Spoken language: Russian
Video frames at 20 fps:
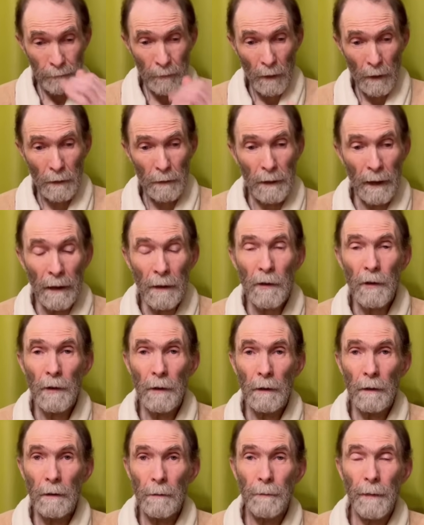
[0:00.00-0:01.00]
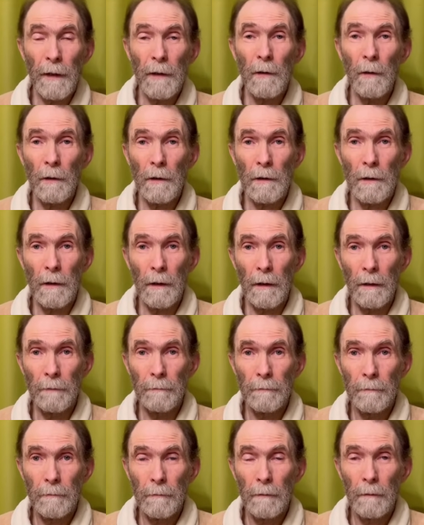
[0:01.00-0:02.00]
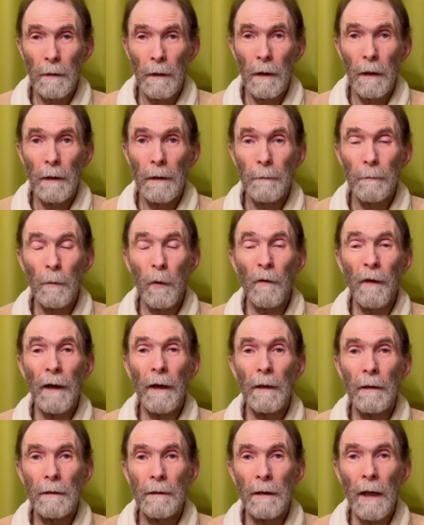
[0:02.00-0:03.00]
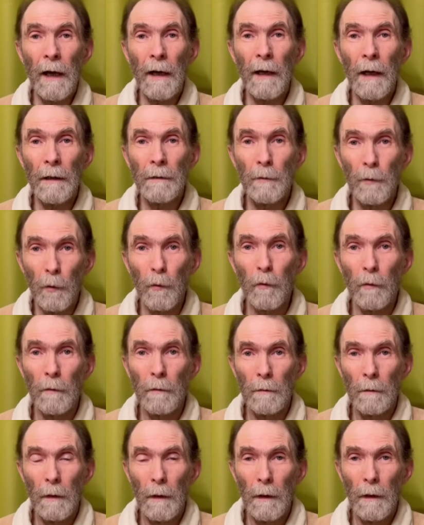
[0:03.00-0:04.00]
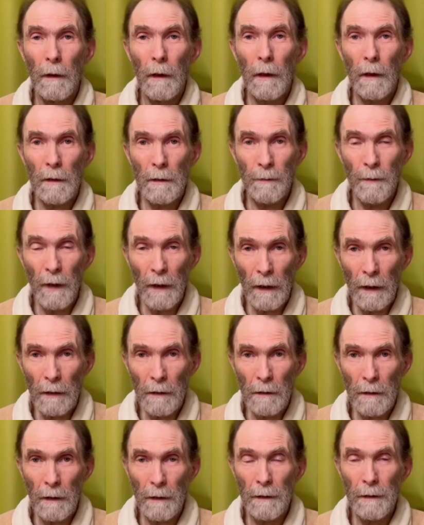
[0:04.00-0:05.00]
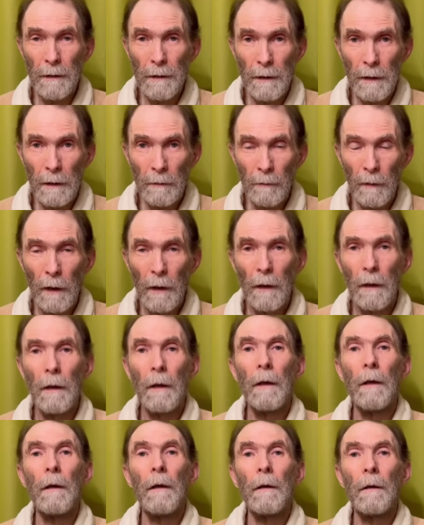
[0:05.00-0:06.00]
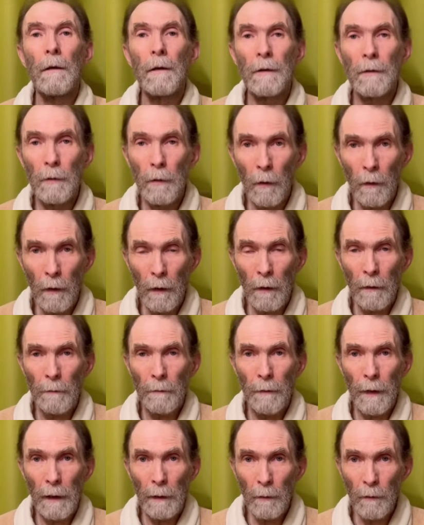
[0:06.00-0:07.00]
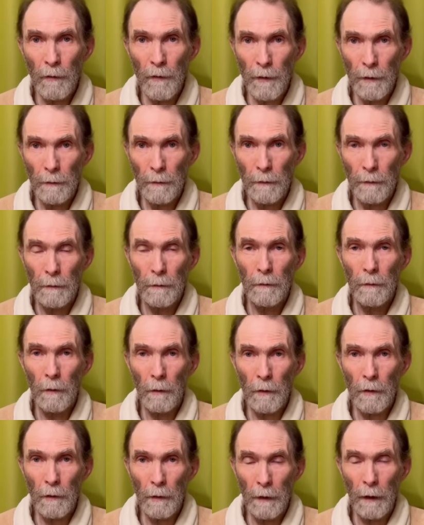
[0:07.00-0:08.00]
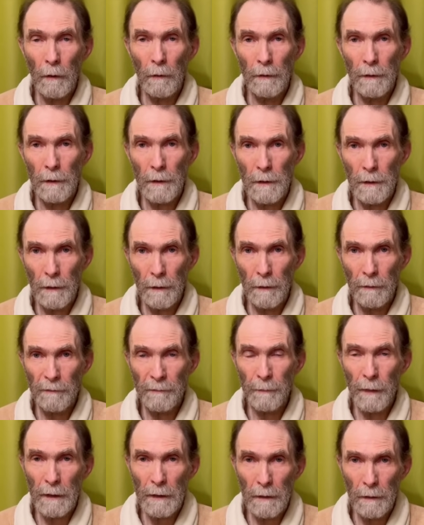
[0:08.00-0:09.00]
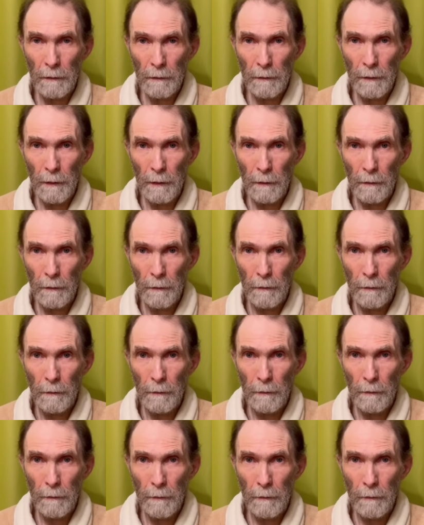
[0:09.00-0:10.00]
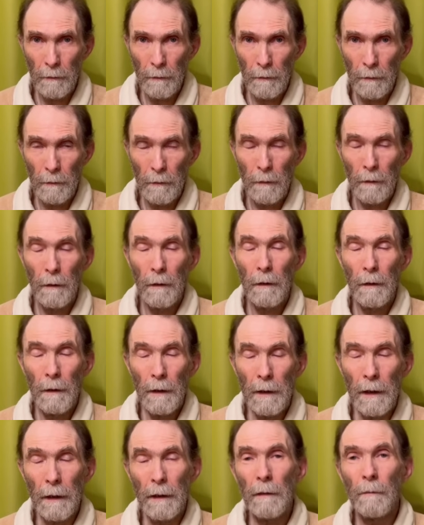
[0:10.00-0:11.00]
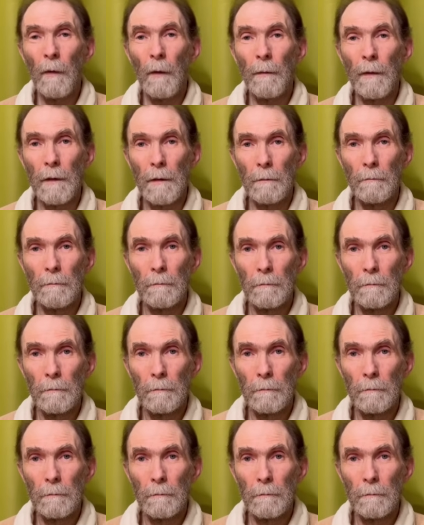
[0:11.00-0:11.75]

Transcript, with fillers: дальше придется буквально на ходу разбираться с тем, кто получит то, что находится в посылке и каким образом.